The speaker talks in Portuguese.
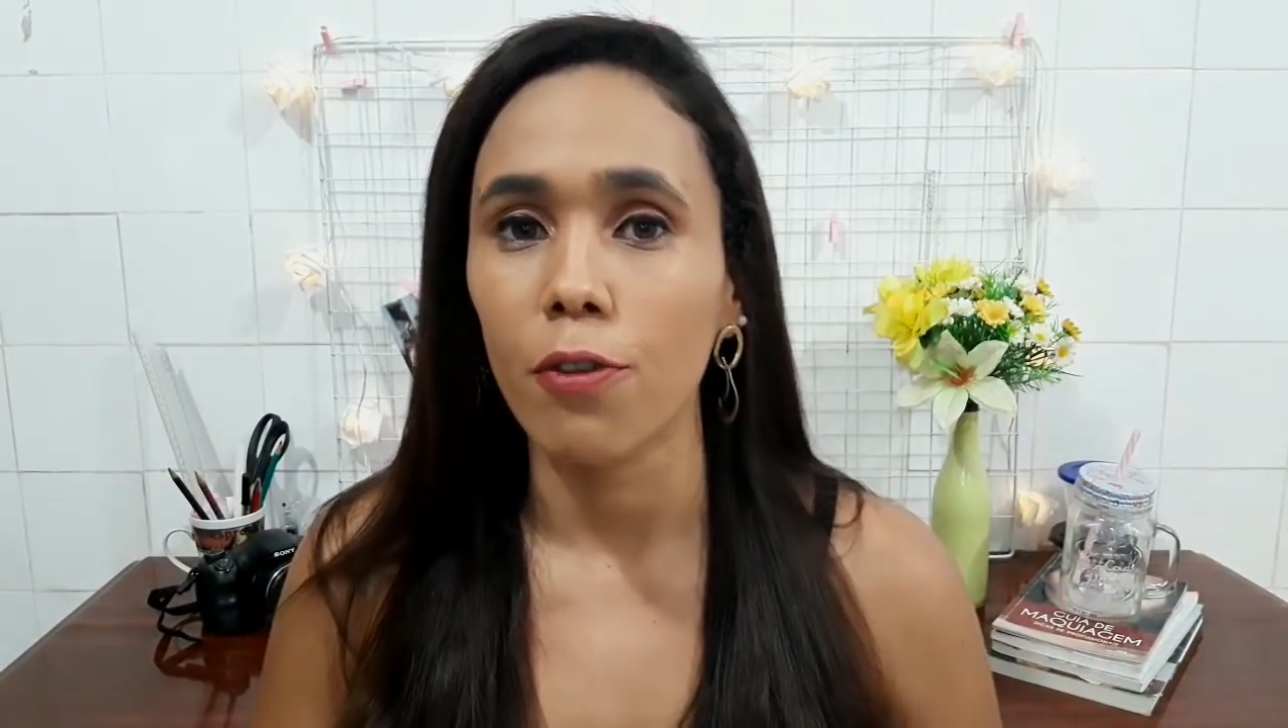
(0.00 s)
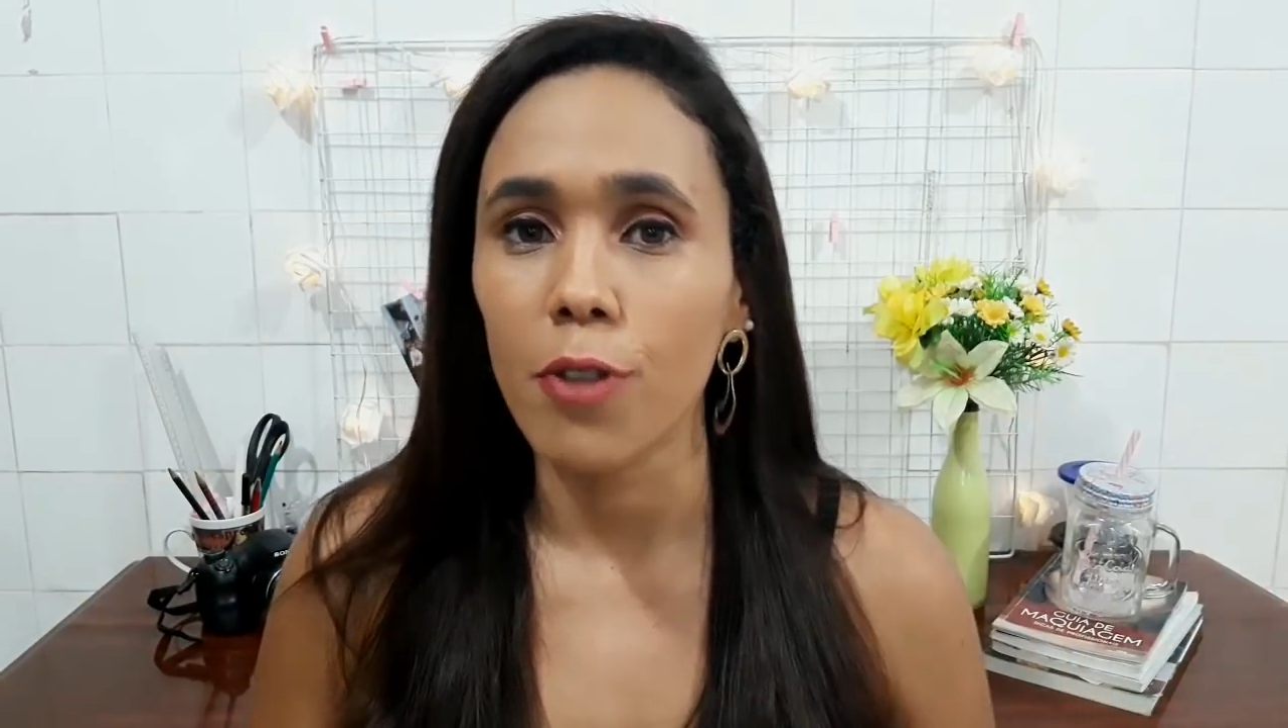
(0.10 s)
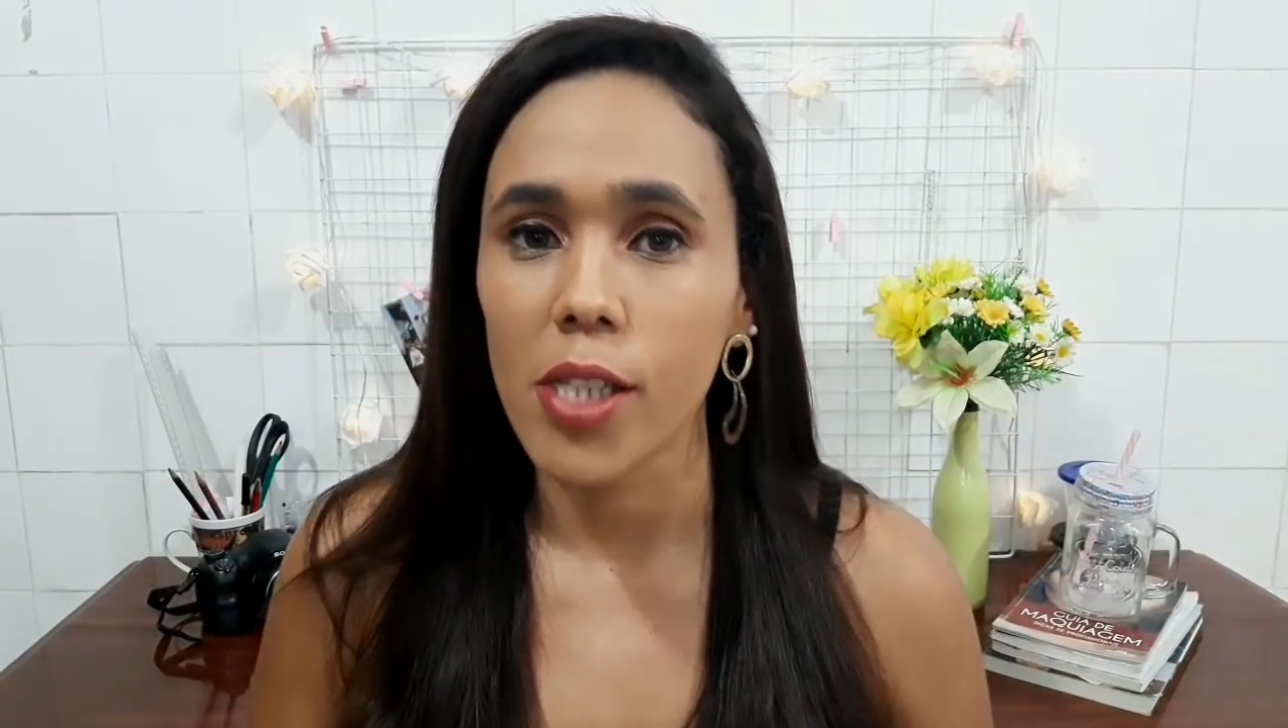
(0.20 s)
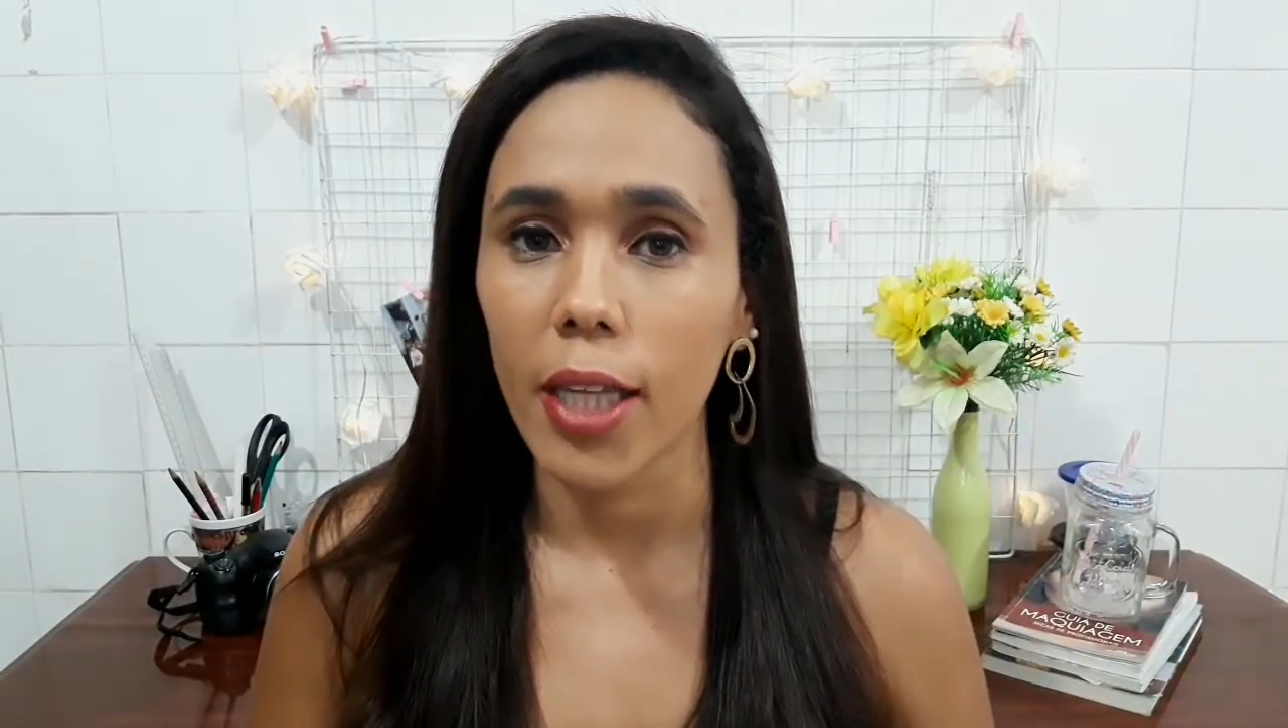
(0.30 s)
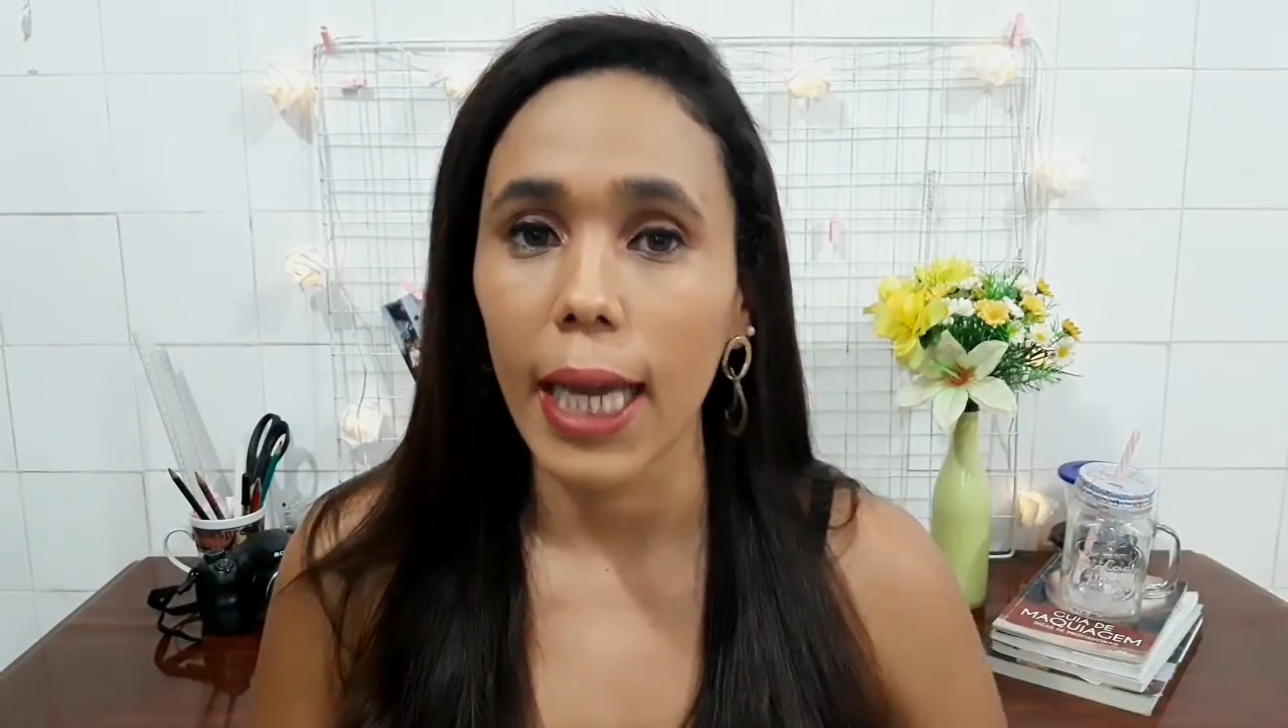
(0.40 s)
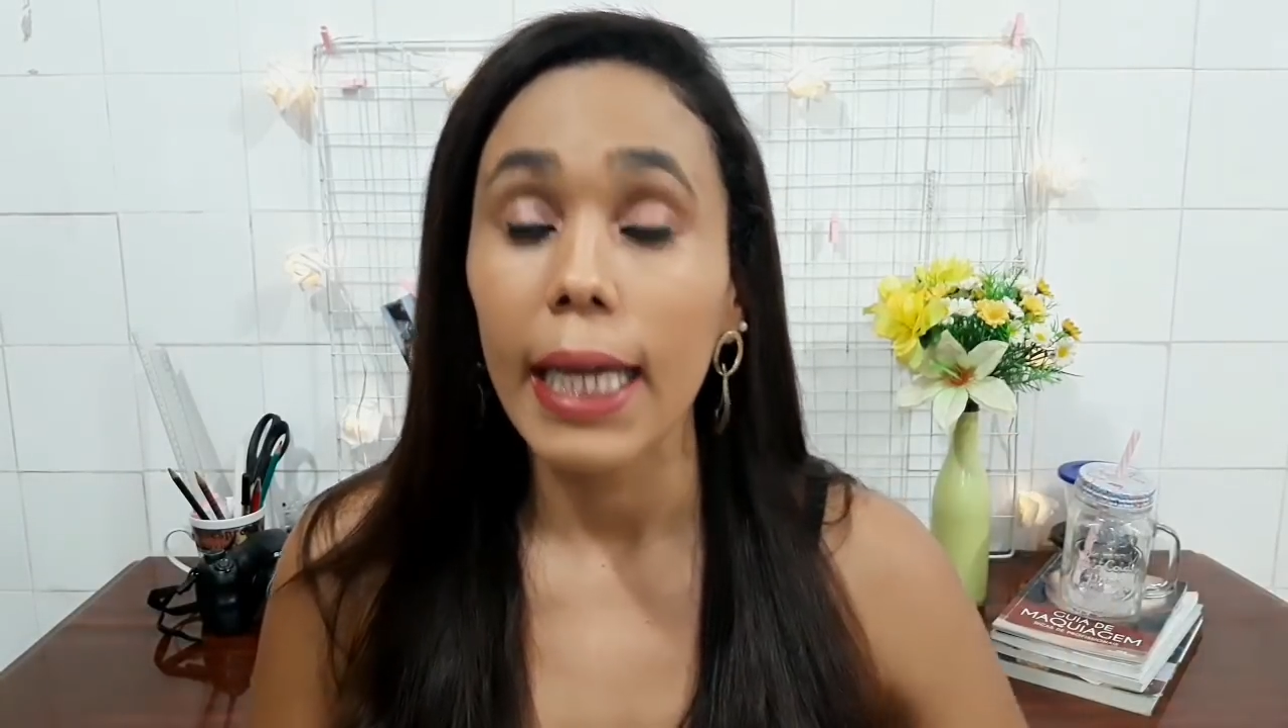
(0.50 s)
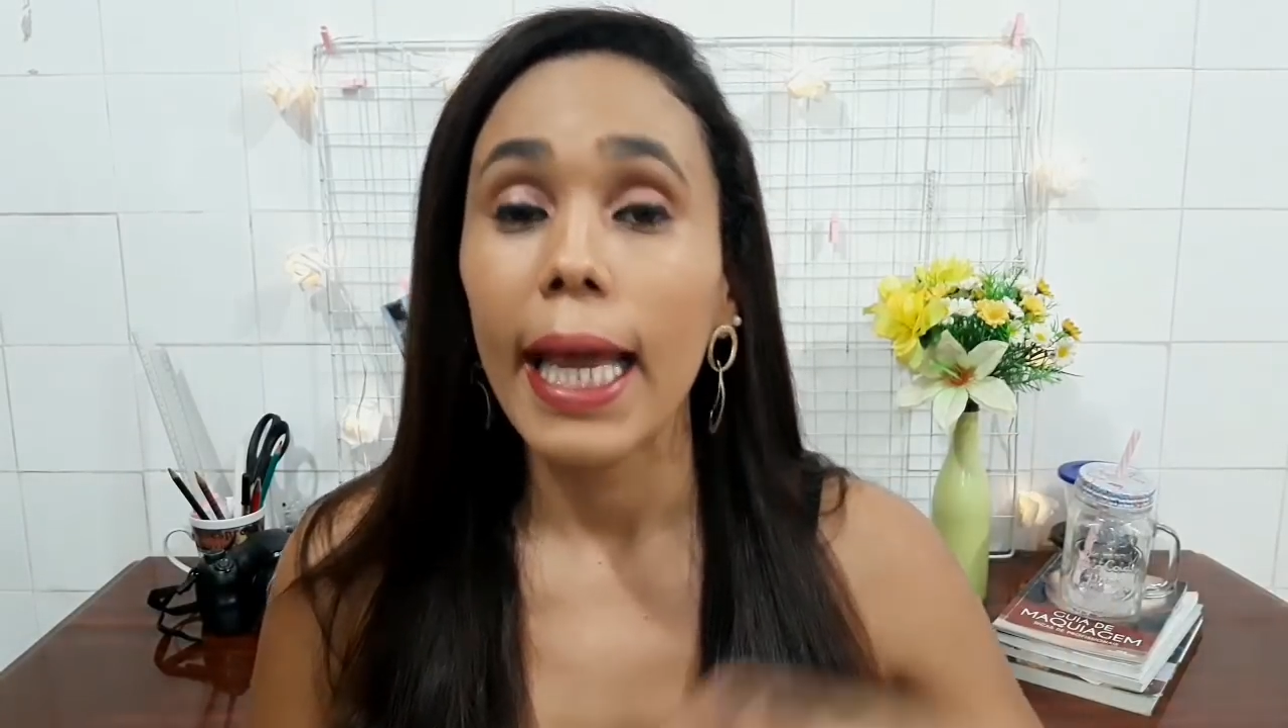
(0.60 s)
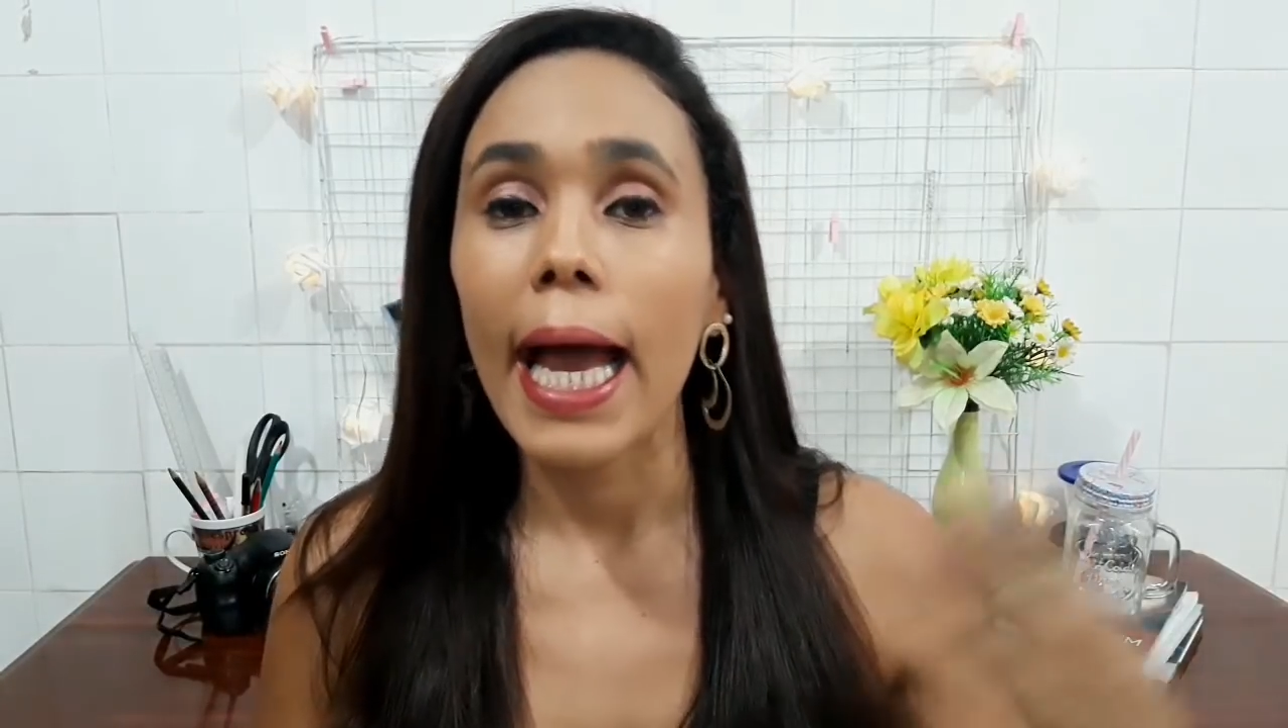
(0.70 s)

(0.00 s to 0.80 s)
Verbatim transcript: fizer